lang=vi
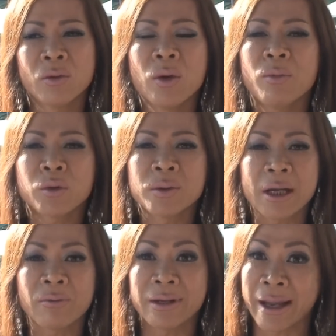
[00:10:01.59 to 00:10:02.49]
nguyên một tuần
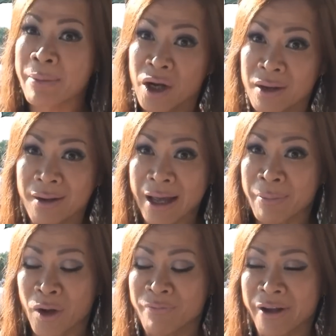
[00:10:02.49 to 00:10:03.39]
sau là em hứa
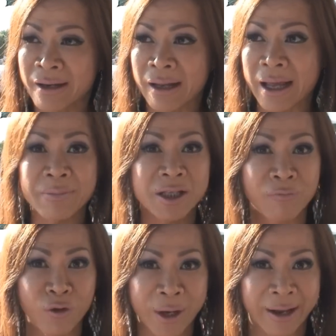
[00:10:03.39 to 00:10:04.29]
em nói với anh là em sẽ
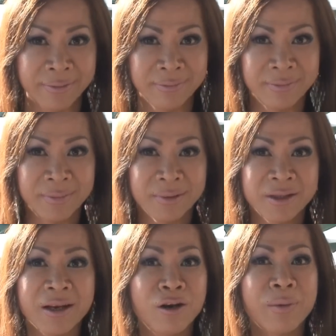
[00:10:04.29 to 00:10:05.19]
không hôn anh
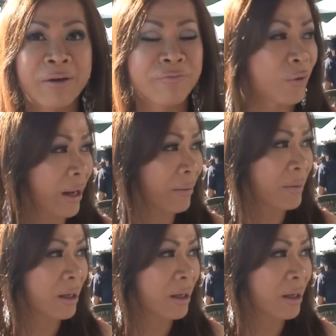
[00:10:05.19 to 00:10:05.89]
cho đến lúc anh phone em